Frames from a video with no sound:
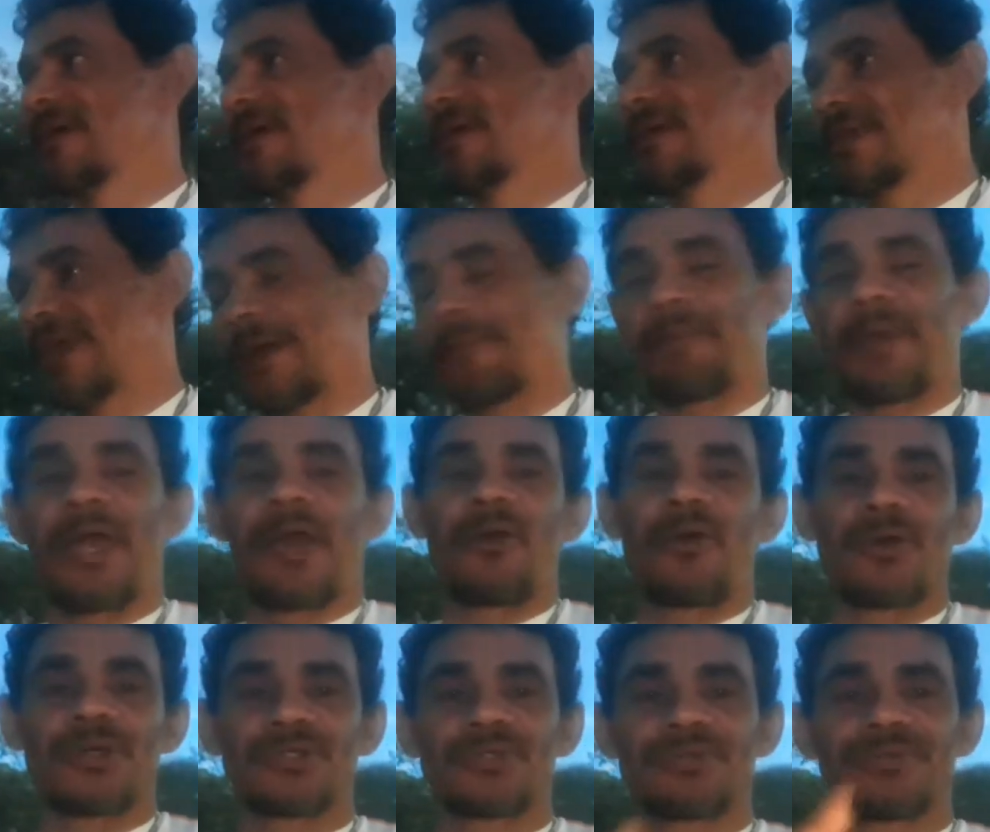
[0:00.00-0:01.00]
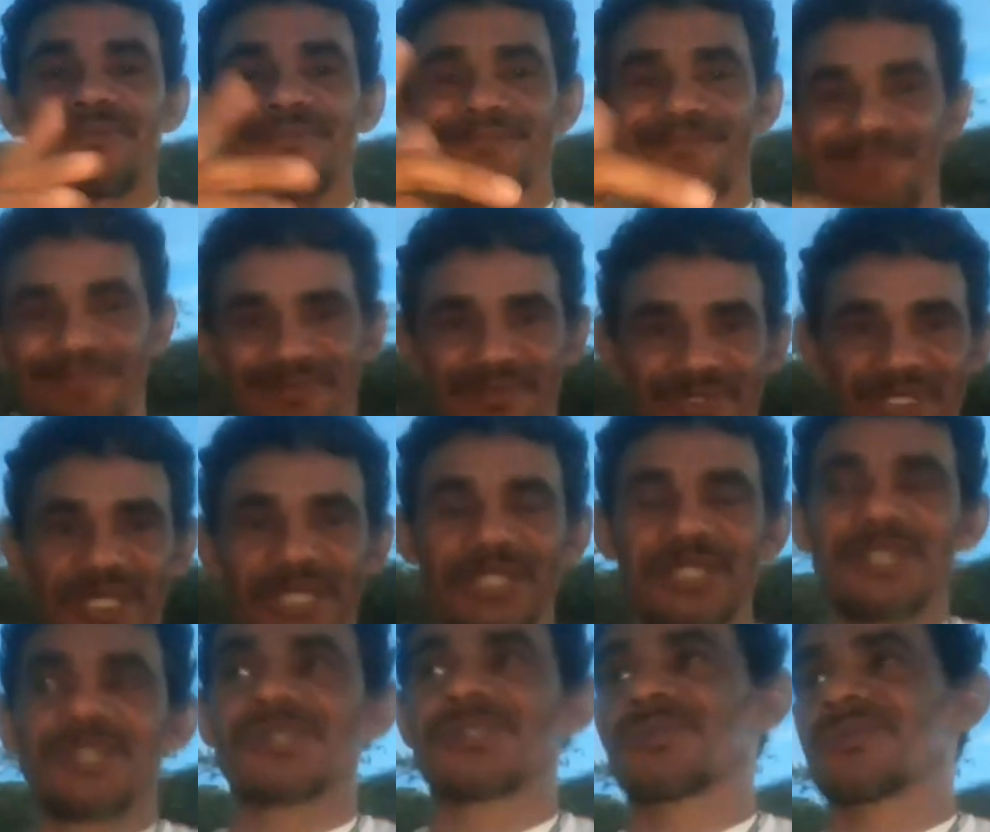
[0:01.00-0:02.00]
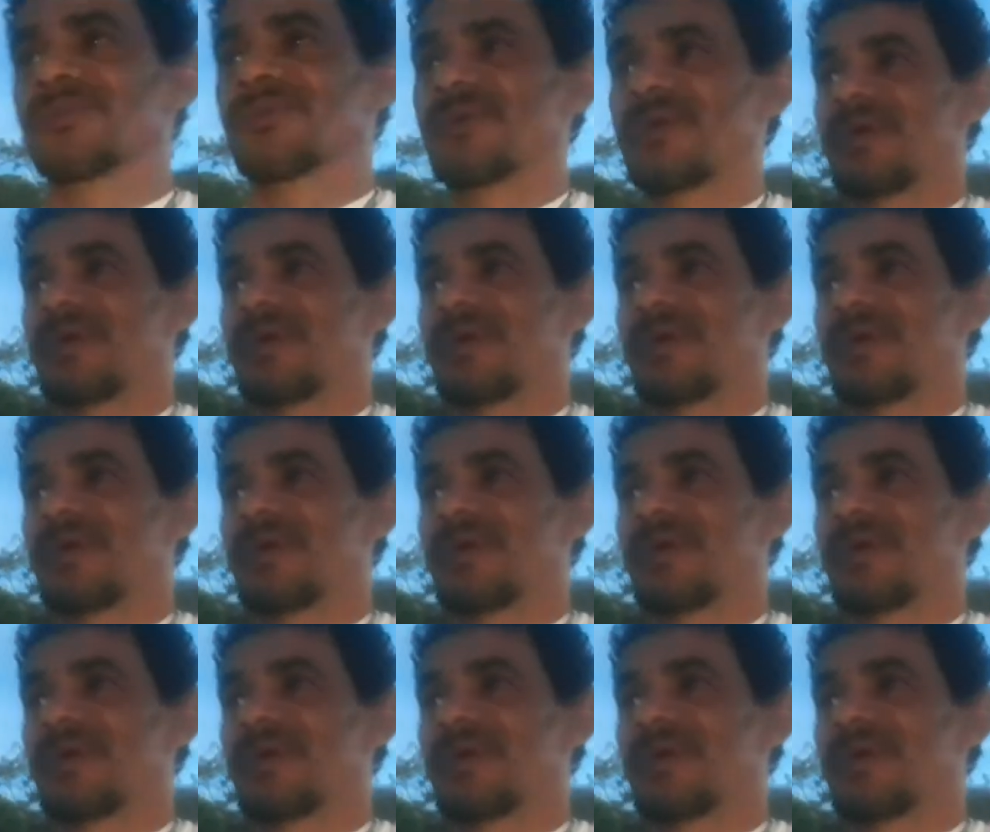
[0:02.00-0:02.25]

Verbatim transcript: E a pé roxo tem isso.